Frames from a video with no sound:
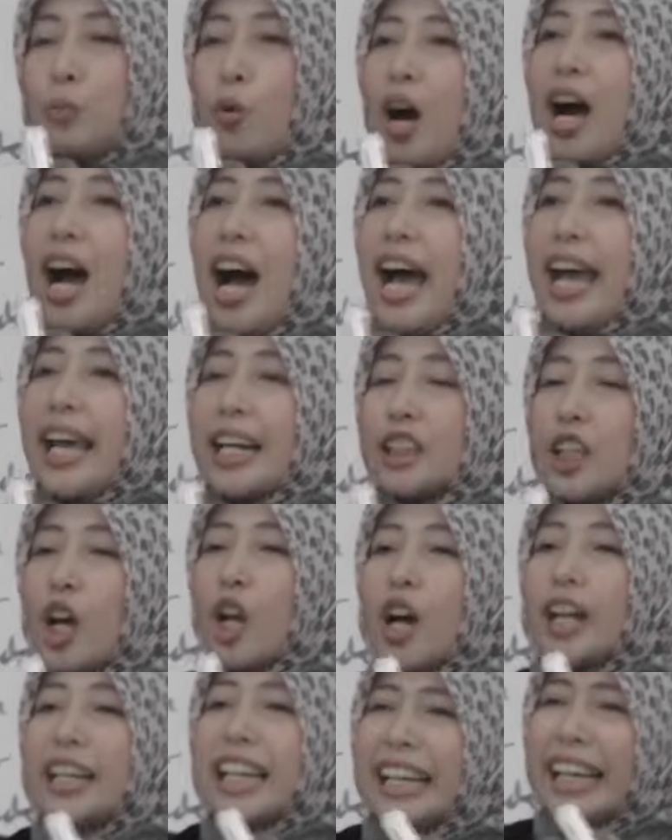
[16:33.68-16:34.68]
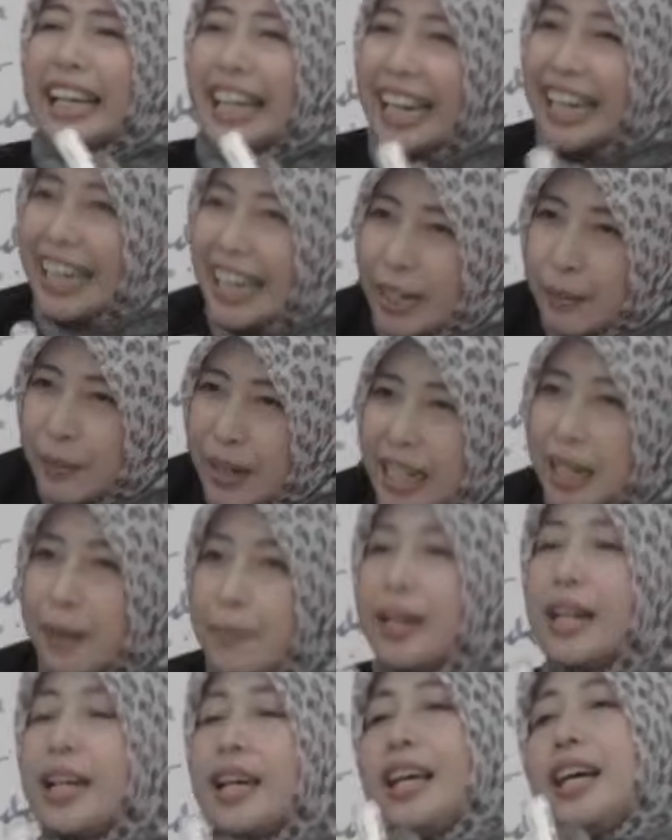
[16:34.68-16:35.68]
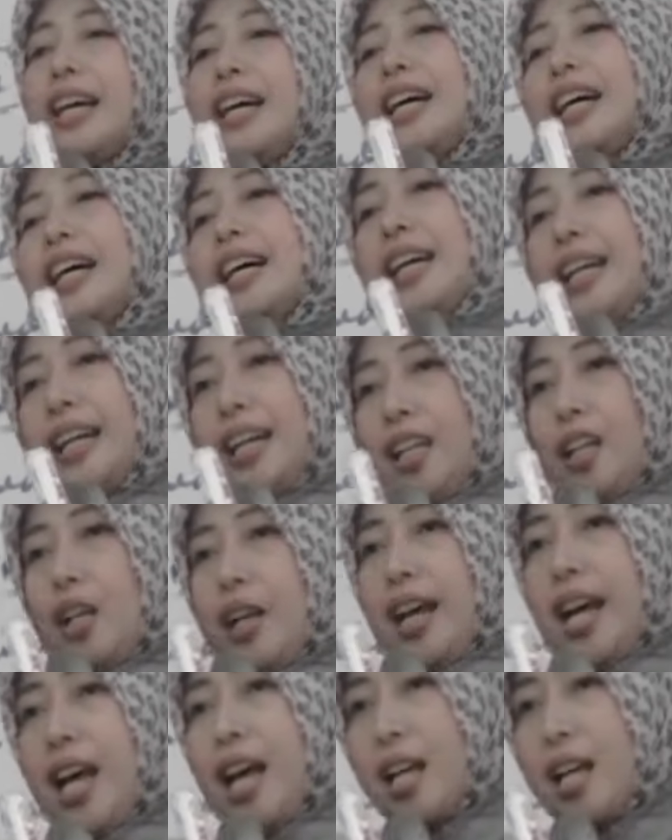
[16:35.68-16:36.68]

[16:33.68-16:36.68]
habis buang air tolong dikeringin bener-bener gitu